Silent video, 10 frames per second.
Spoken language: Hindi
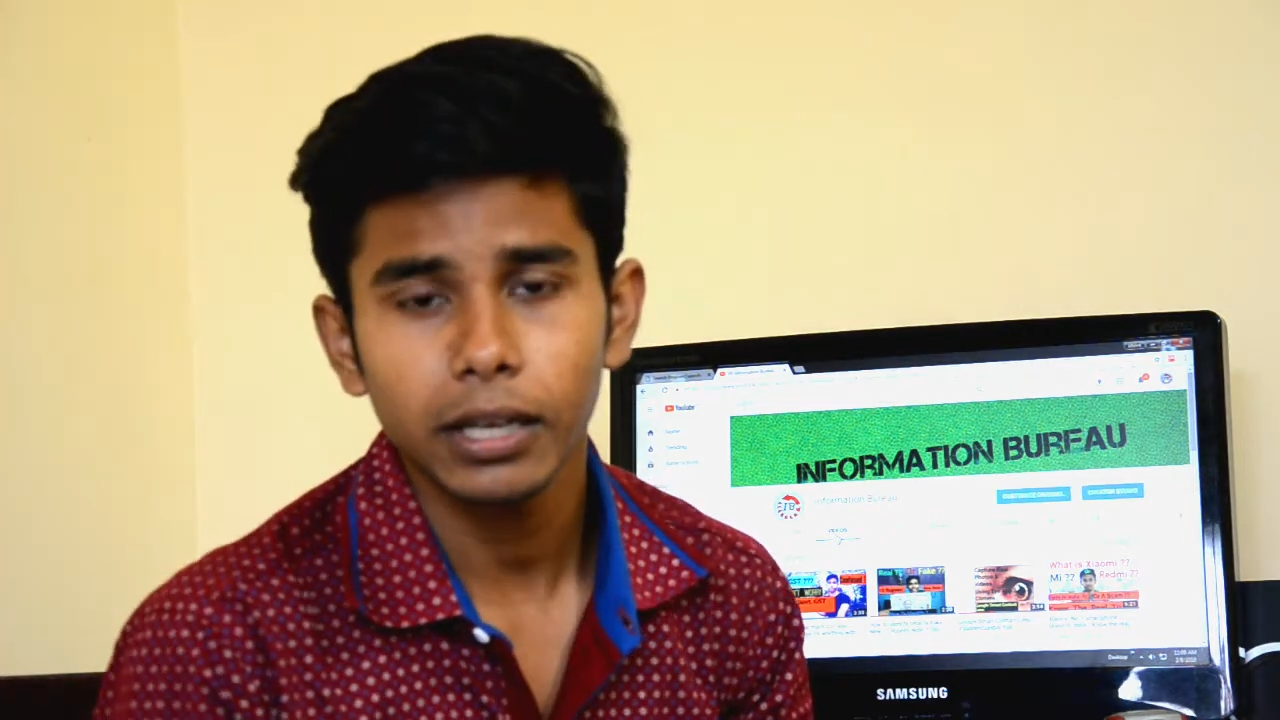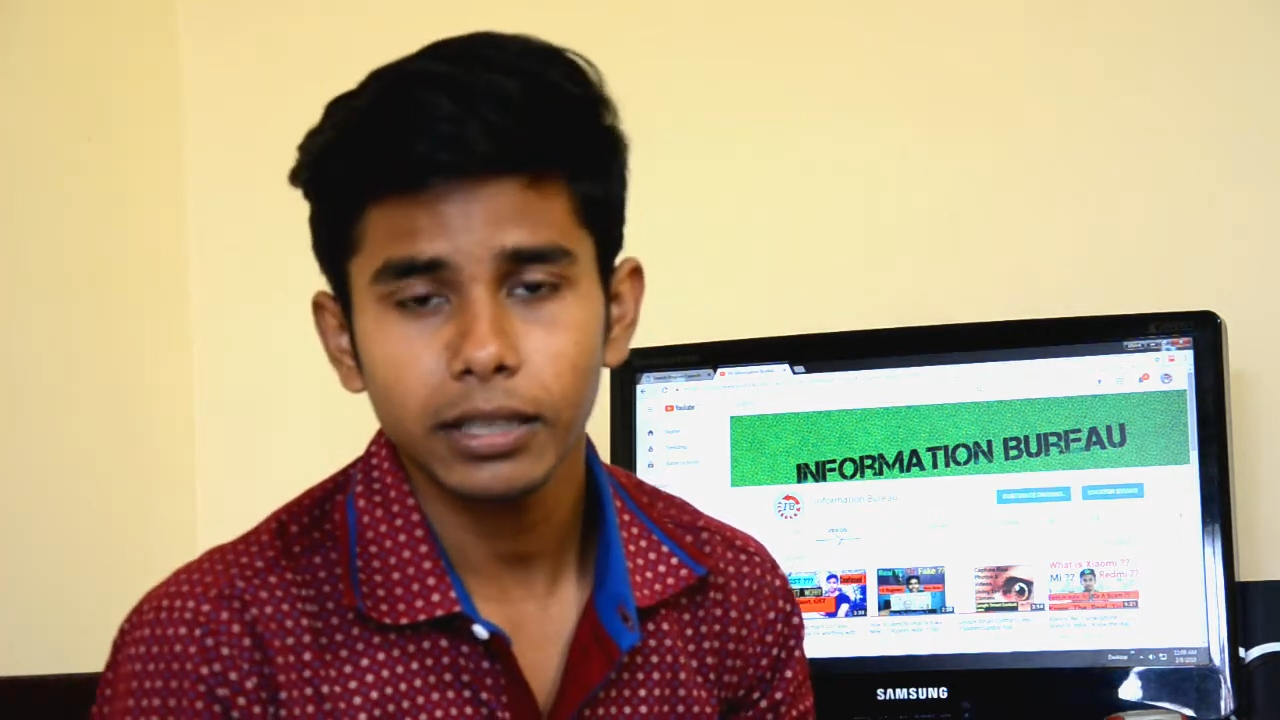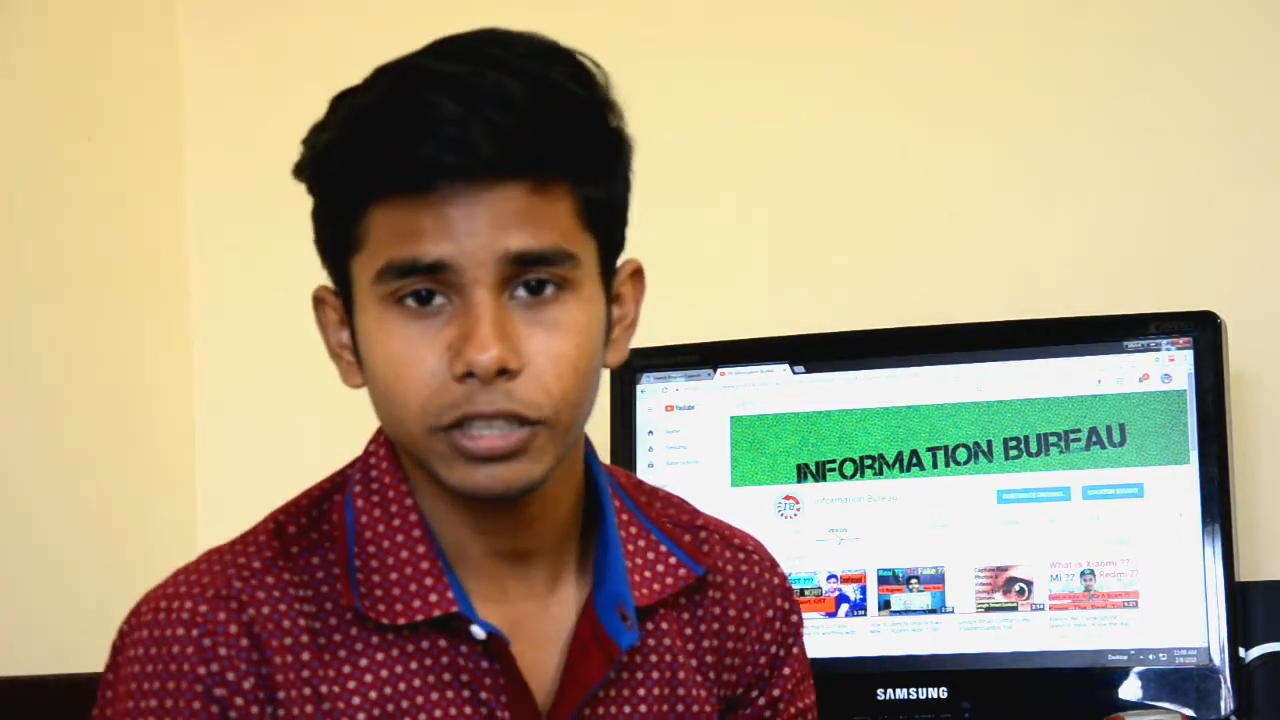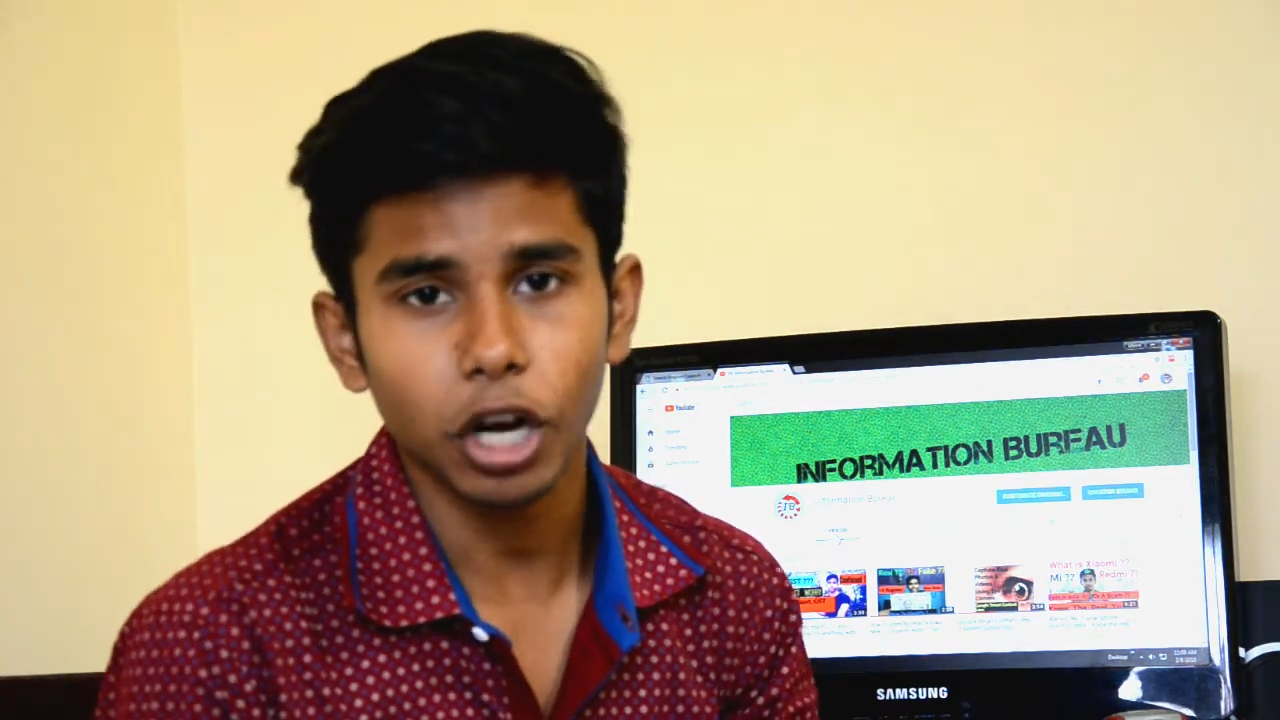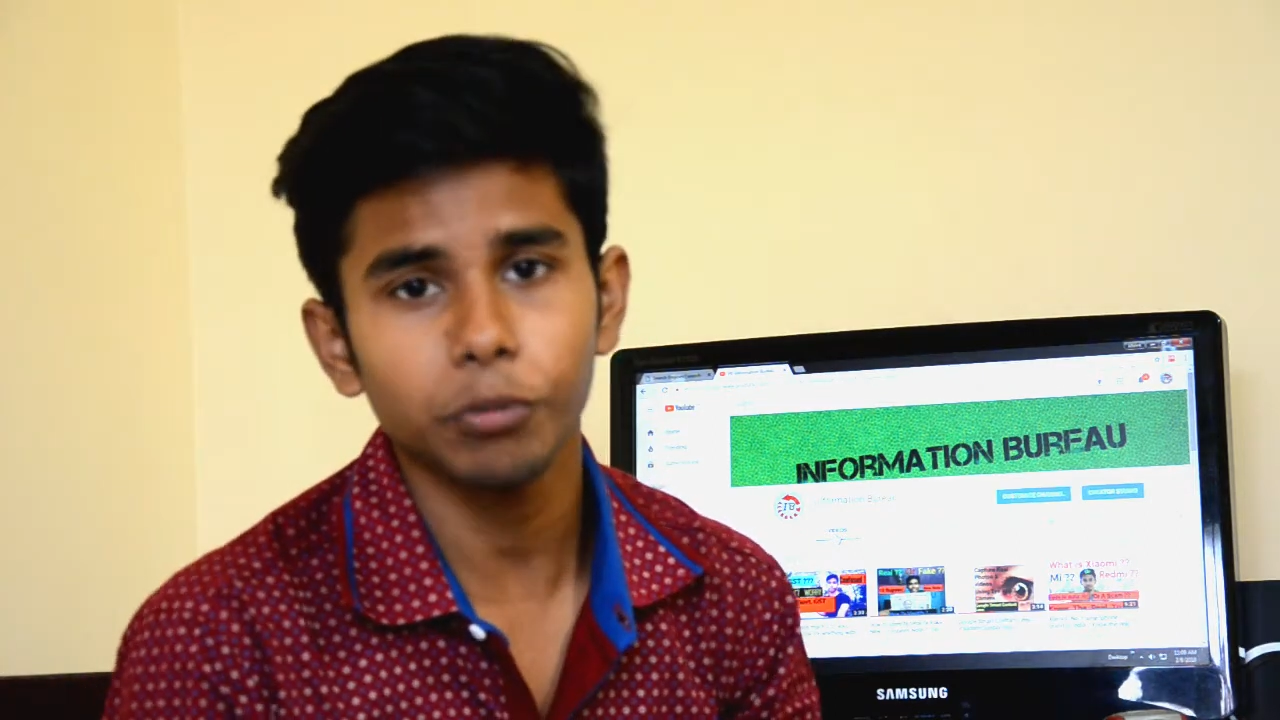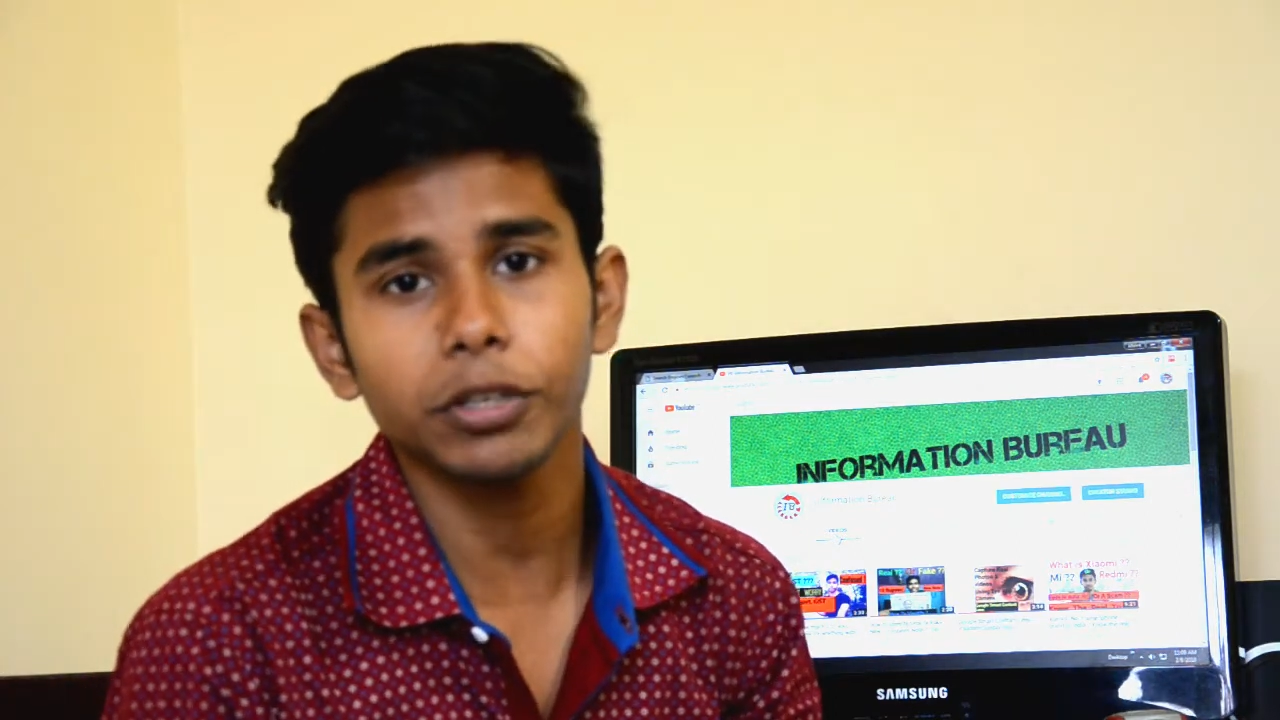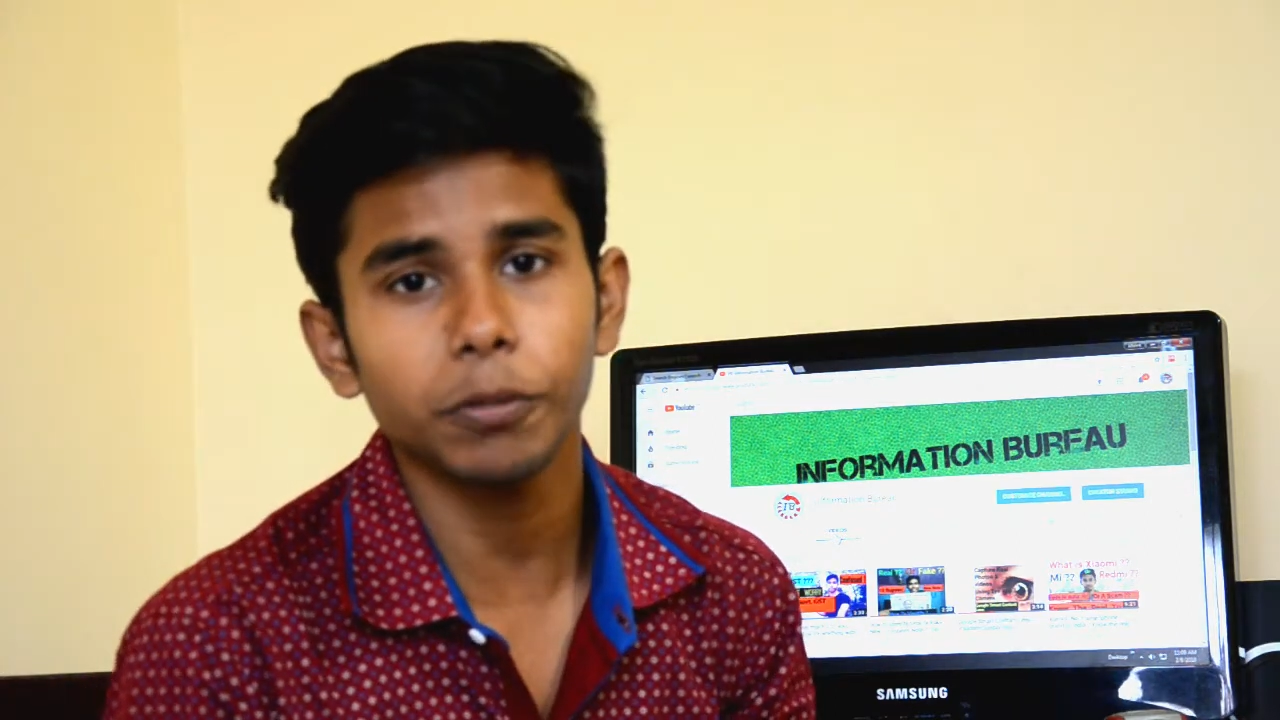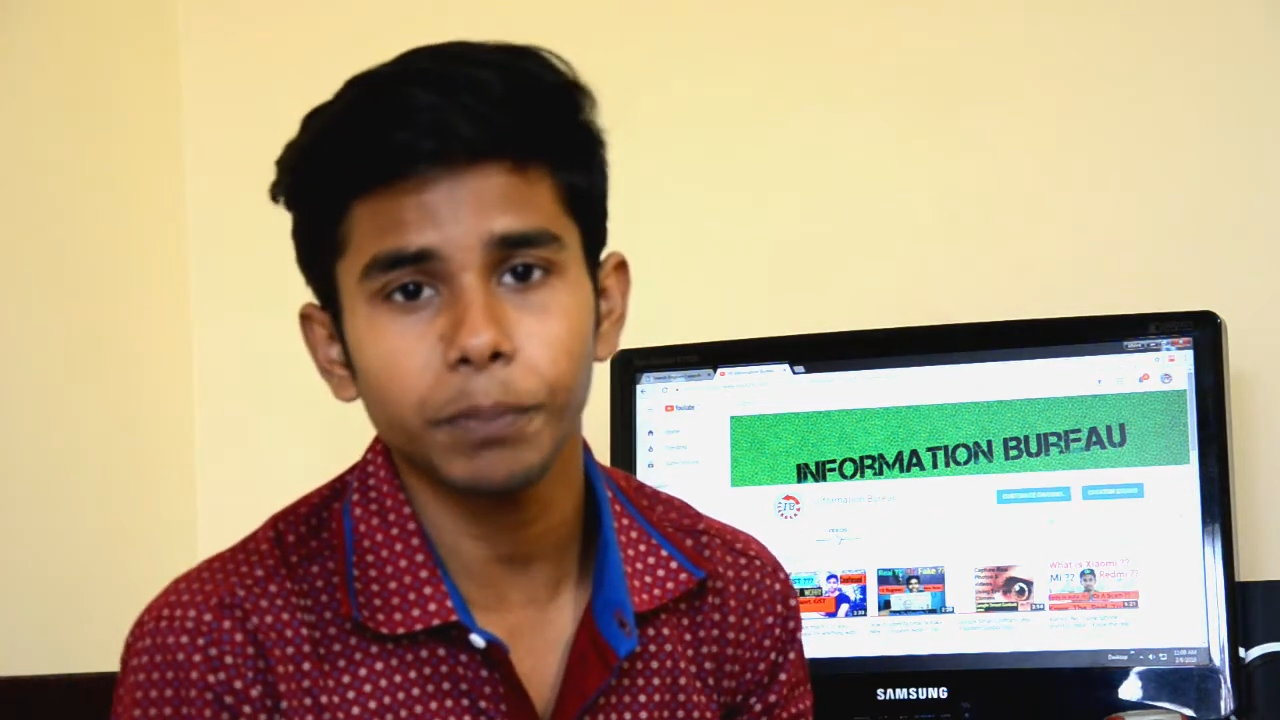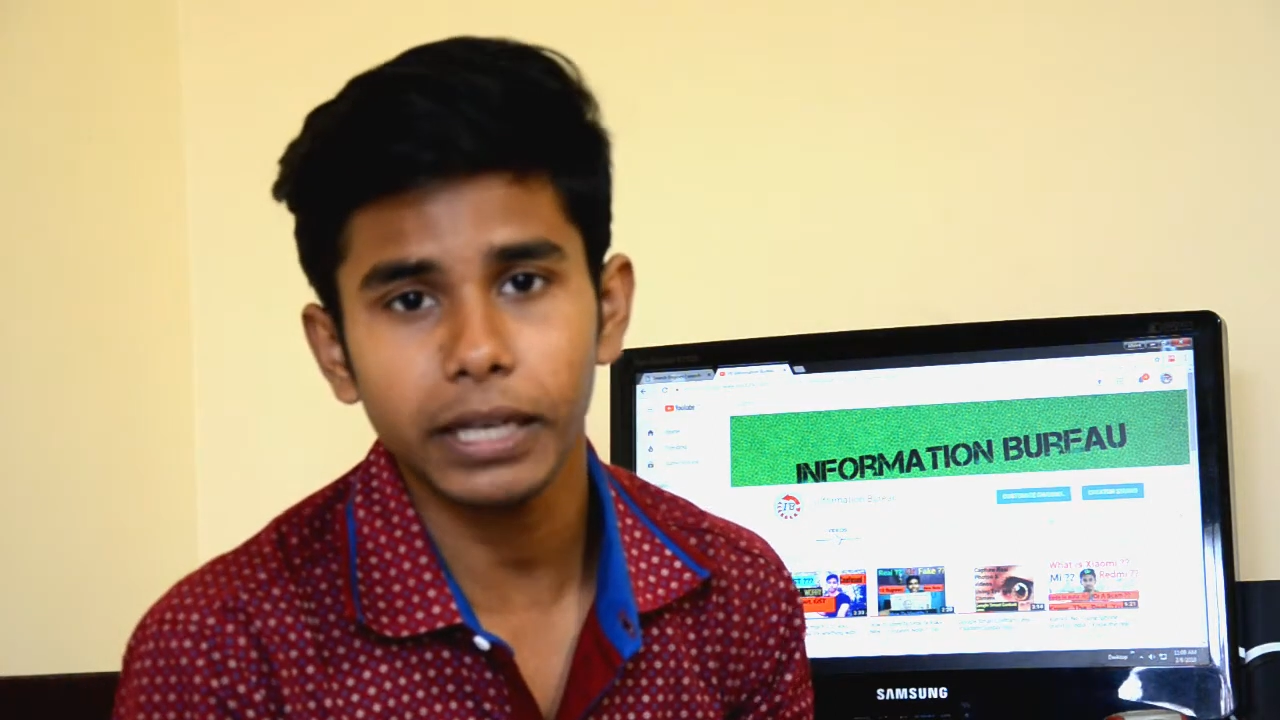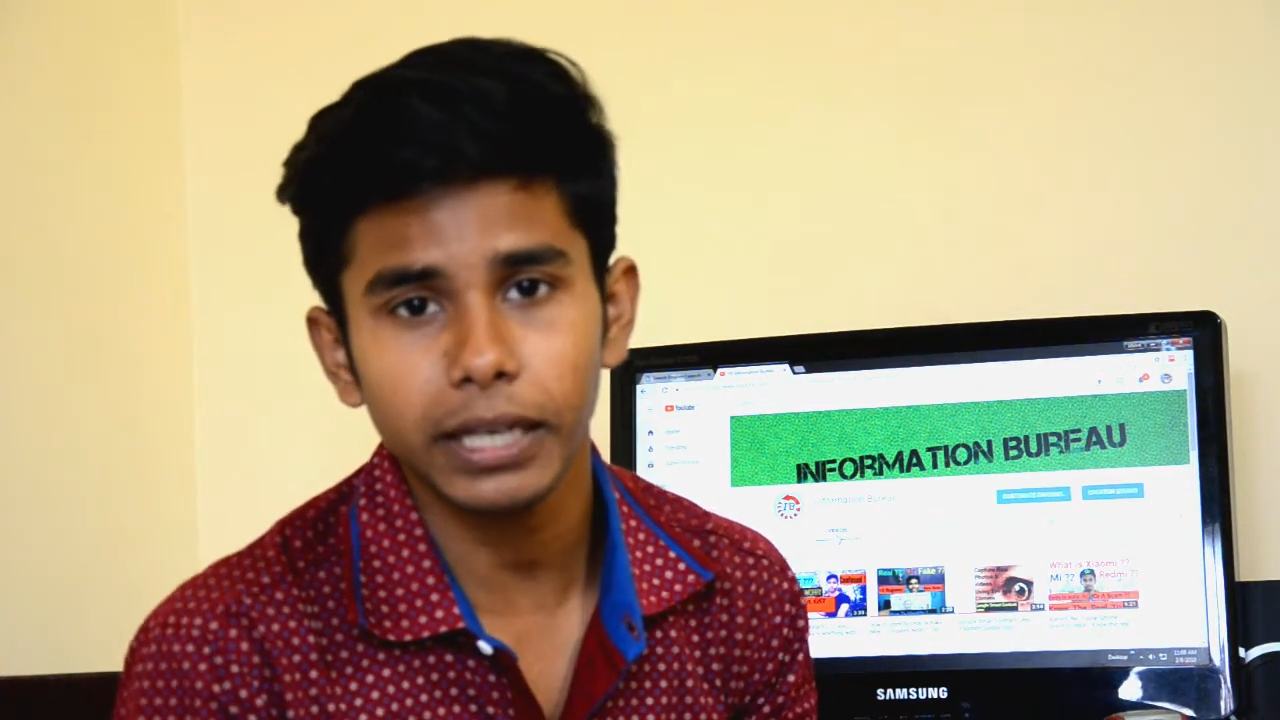शाउमी को
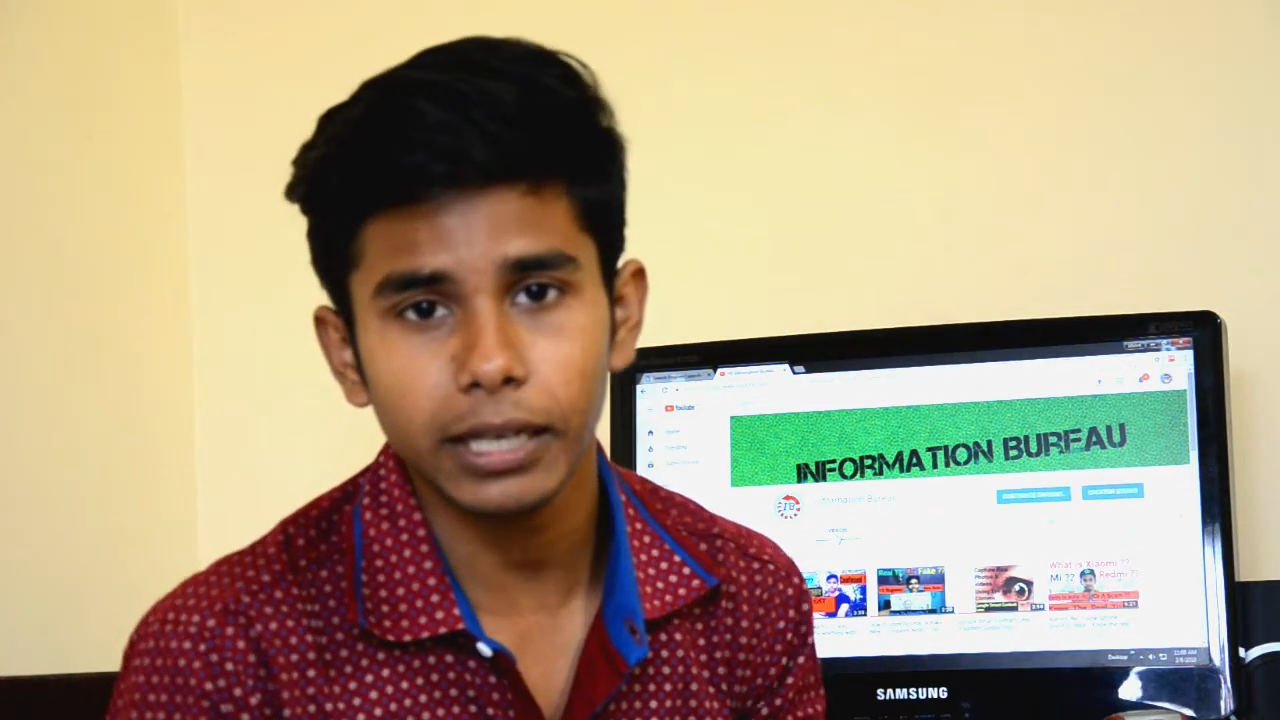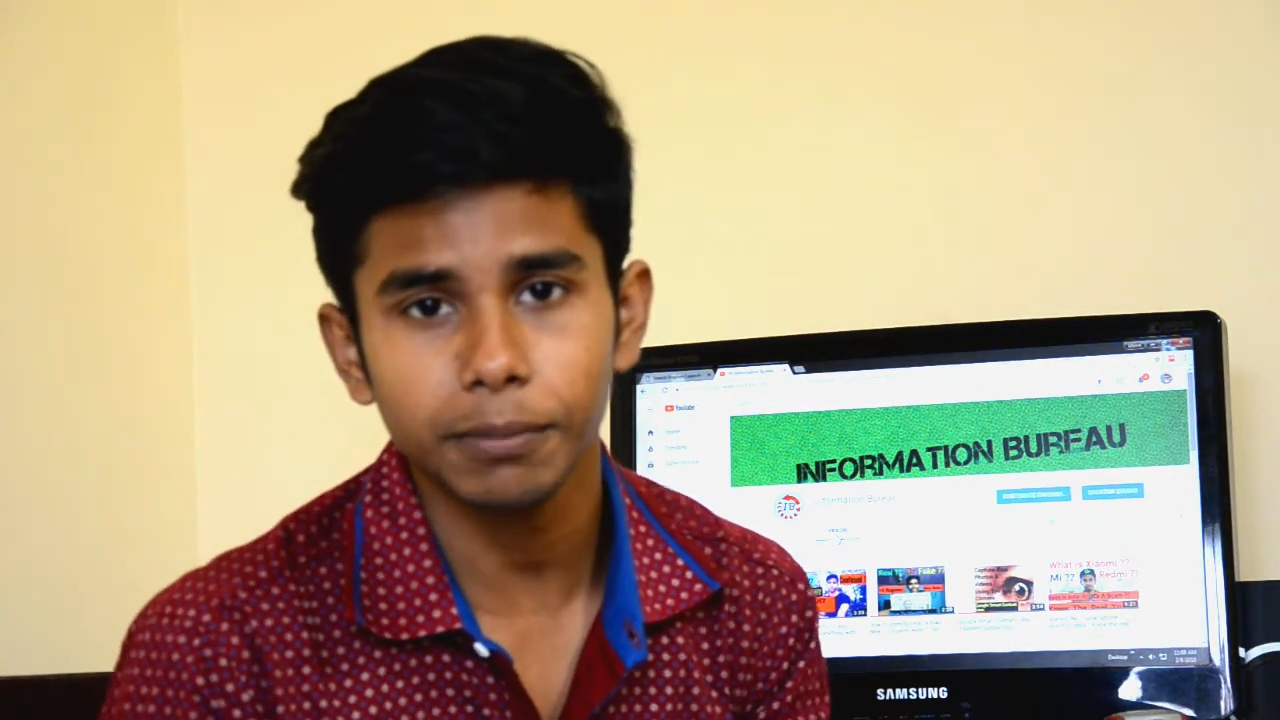पे करना